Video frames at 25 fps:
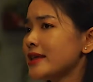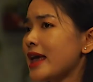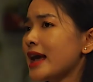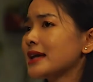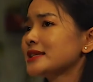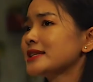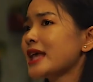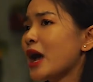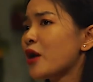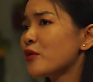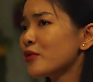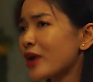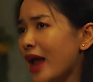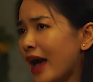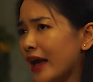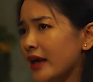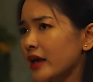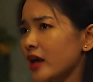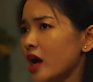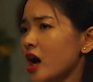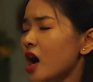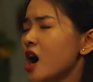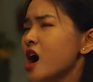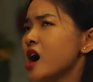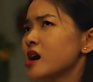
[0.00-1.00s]
dạ, sau này
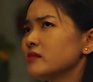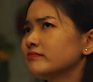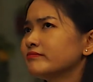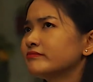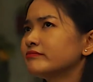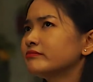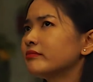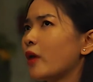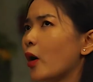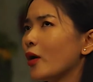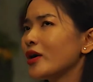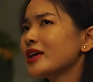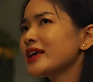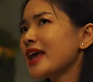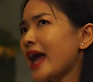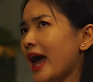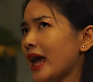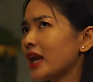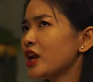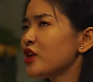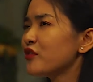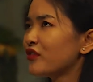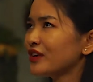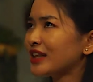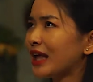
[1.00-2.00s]
á mỗi ngày
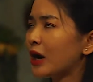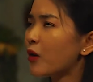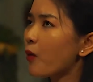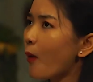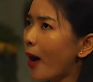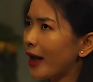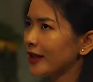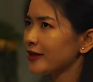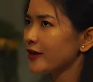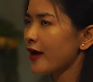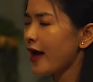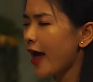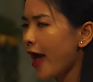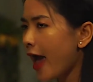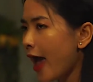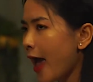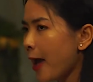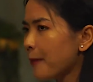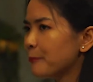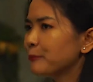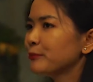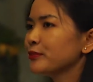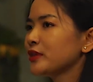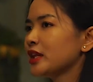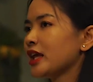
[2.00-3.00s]
anh đều phải tặng quà cho
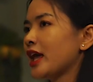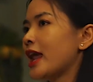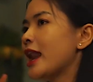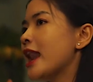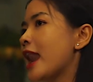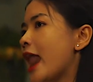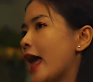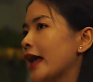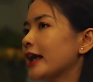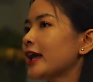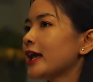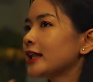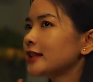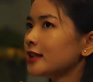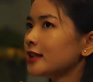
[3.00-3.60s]
em ngày lễ ngày